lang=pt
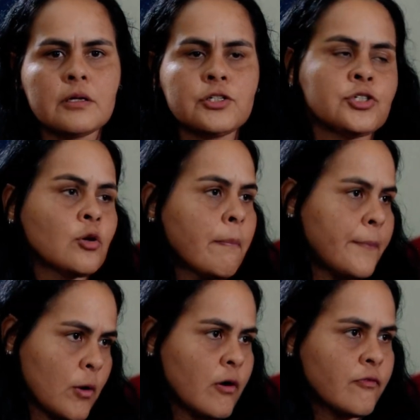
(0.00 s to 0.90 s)
estilo
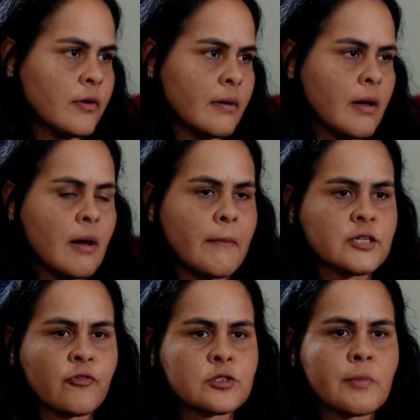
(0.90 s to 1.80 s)
prova,
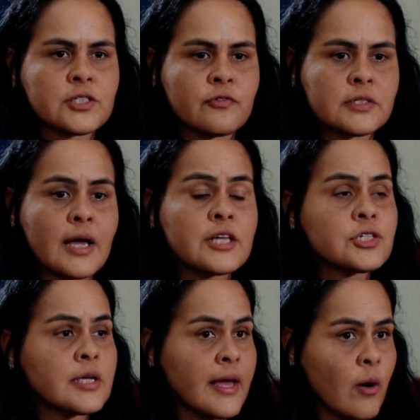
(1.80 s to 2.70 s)
mas fosse uma
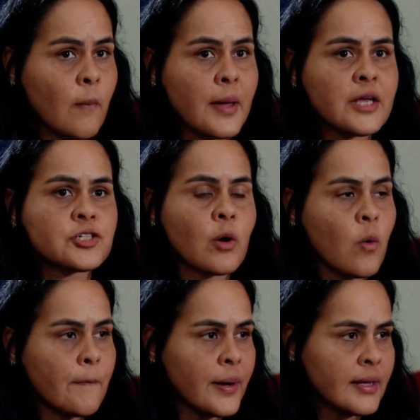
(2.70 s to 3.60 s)
atividade que realmente
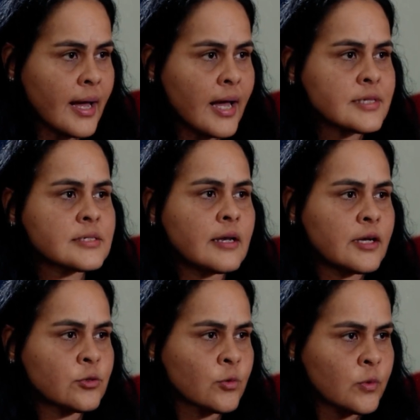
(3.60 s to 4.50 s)
acompanhasse a
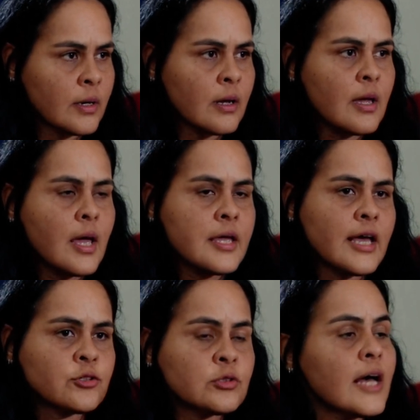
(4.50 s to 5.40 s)
leitura
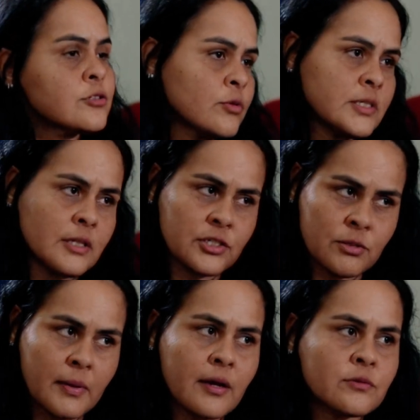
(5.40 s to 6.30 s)
e ajudasse no
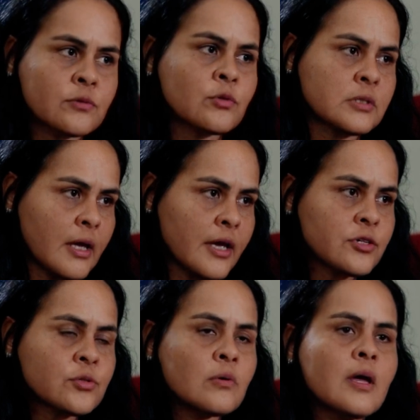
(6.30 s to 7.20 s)
entendimento do
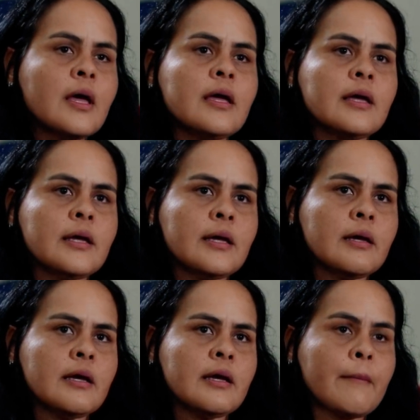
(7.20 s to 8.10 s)
texto
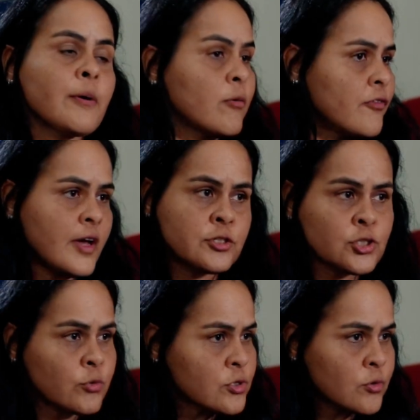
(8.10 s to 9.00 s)
e a promover
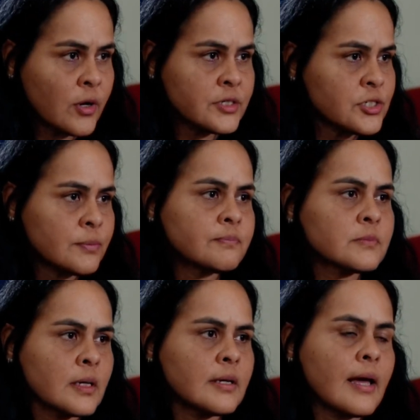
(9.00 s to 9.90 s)
discussões.
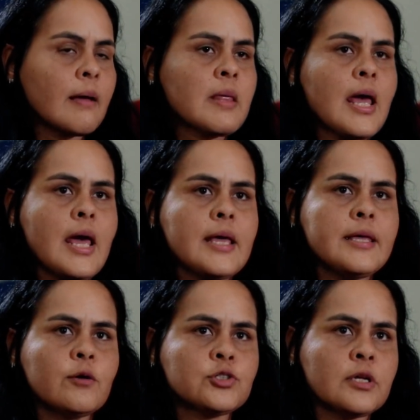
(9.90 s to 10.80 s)
Né?
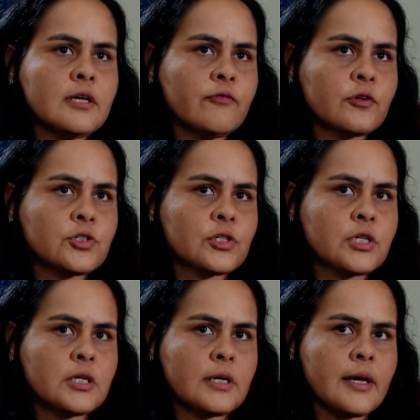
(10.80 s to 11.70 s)
E os livros
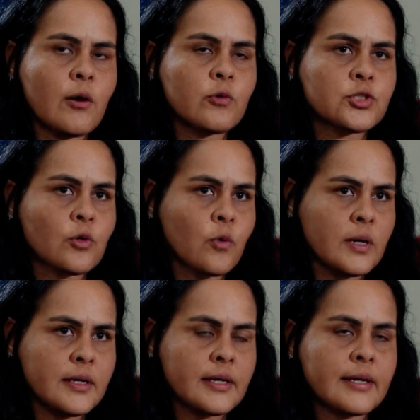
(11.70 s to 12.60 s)
que eu
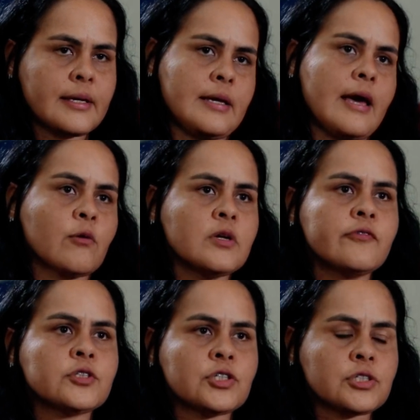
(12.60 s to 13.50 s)
escolhi eram
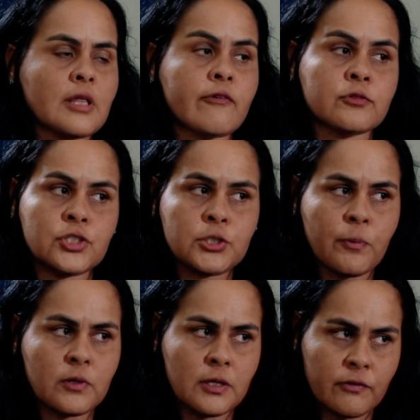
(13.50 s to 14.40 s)
livros que estavam
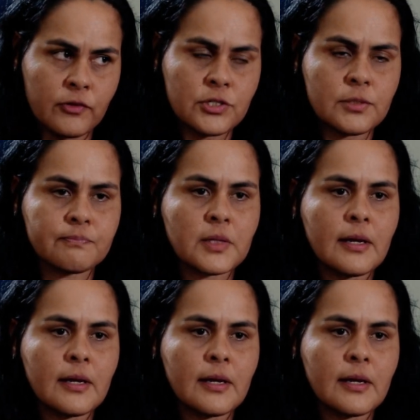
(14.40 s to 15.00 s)
disponíveis